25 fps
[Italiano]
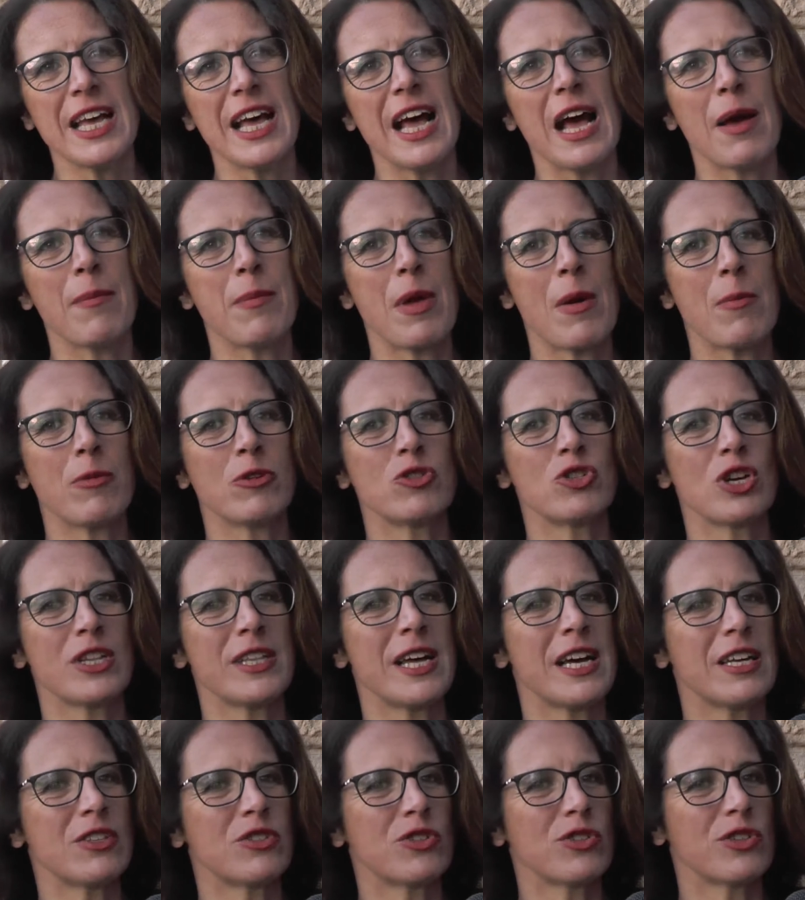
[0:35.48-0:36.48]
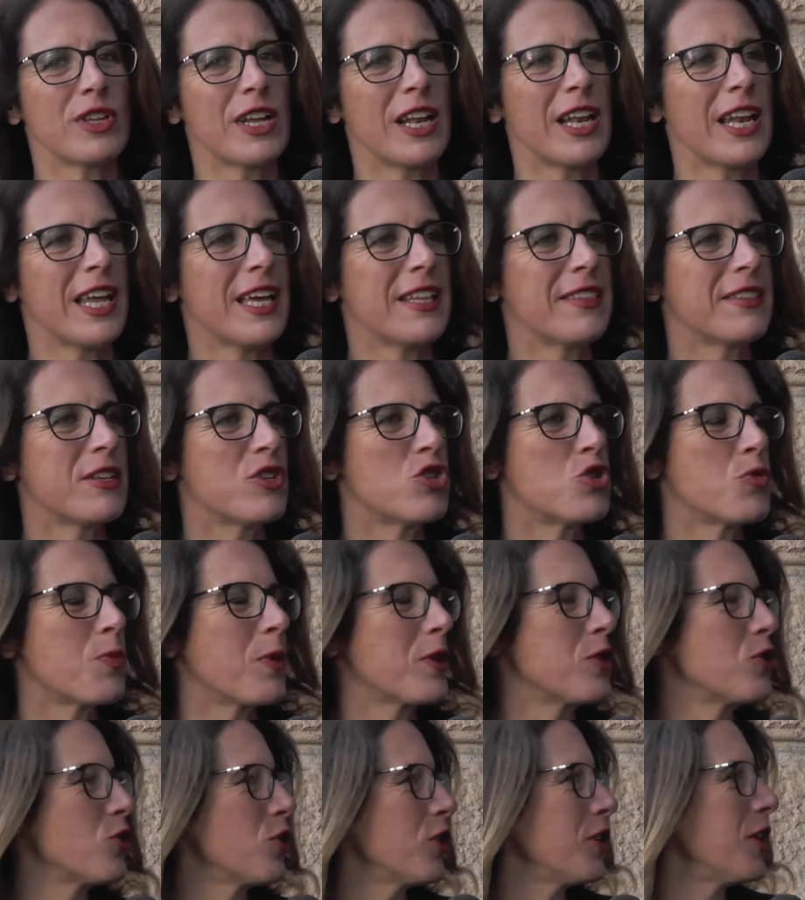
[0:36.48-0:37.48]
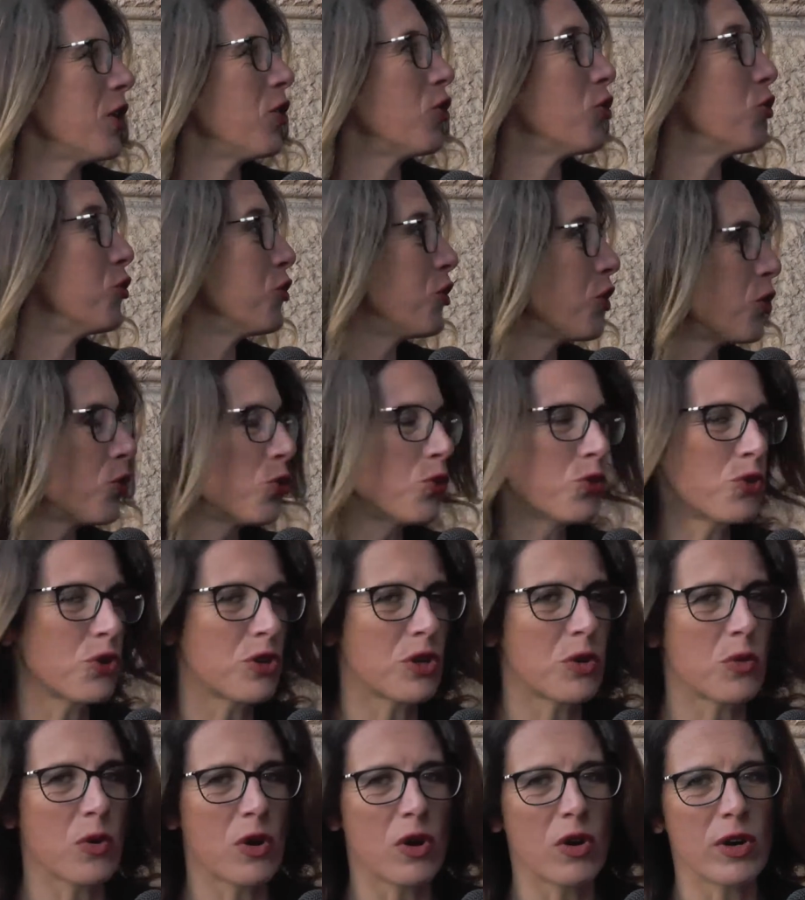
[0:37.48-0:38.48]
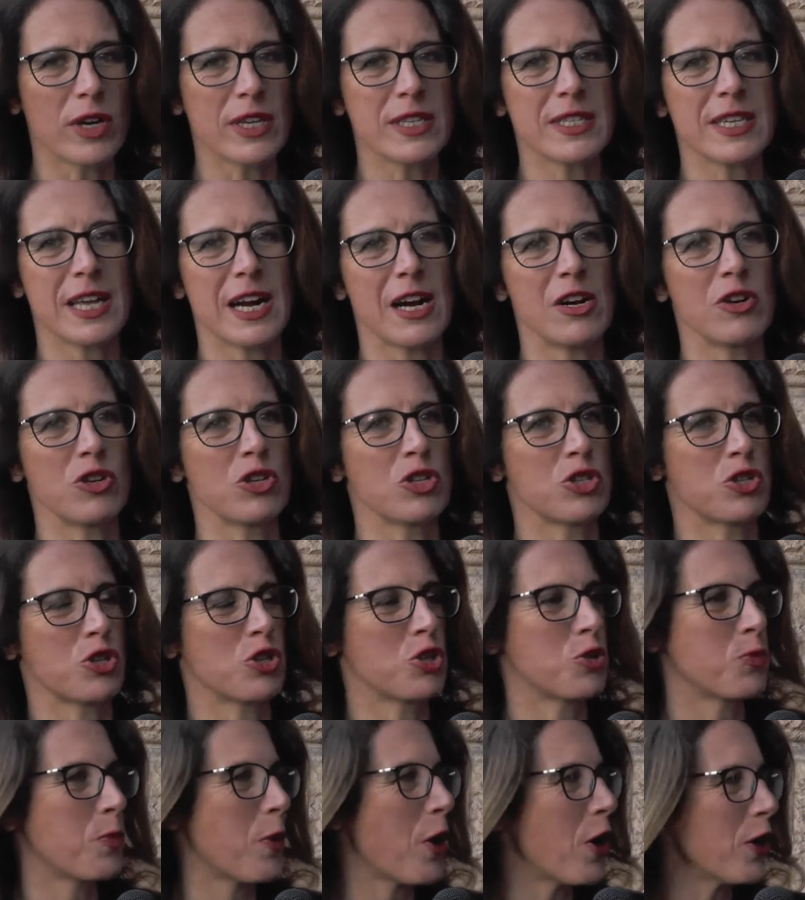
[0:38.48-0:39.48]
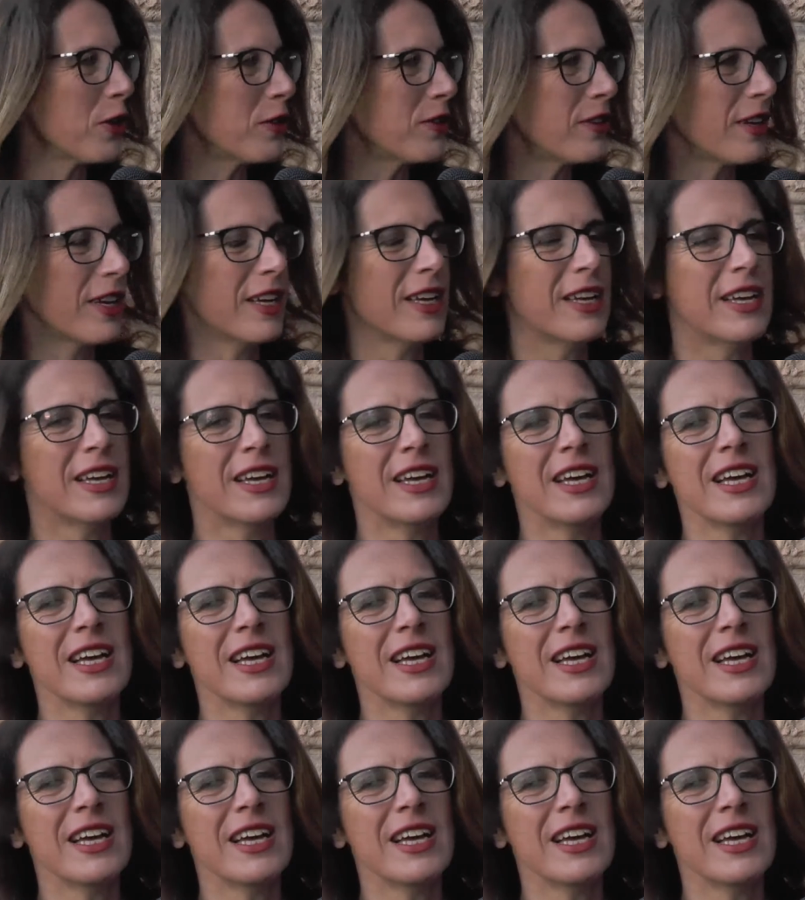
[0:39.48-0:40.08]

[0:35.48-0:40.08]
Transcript: abbiamo già dato delle anticipazioni di contenuto di quello che sarà il nostro spot,